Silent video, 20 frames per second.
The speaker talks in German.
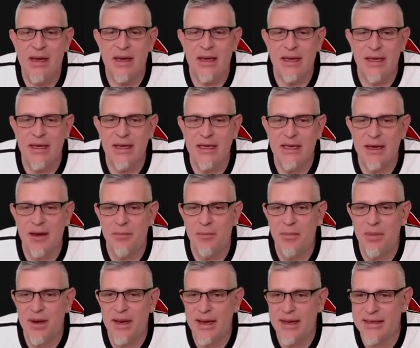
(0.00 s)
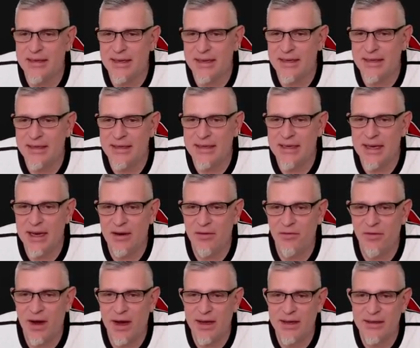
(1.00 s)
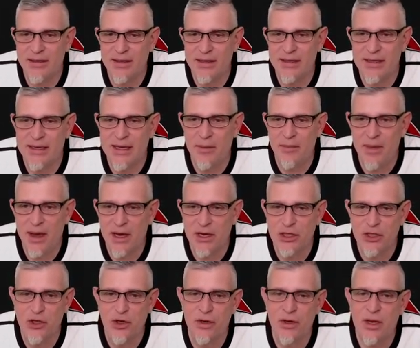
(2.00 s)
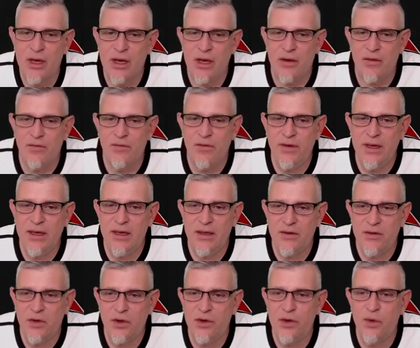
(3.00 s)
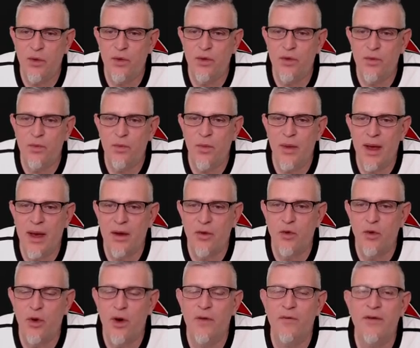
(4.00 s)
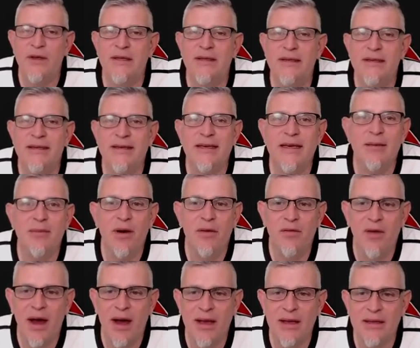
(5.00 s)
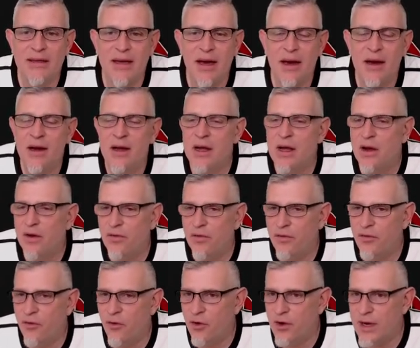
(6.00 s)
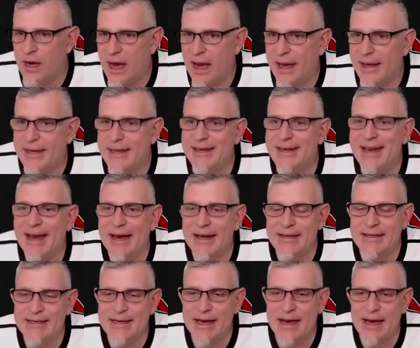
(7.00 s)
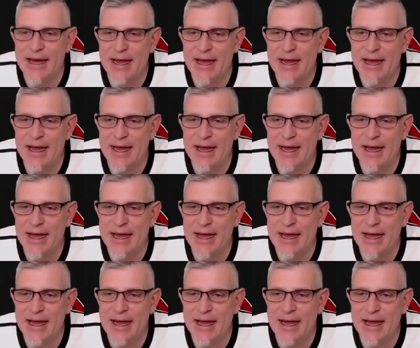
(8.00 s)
Ich blätter hier weiter. Ihr merkt schon, wie Sonne und Merkur, wie sie sich immer weiter voneinander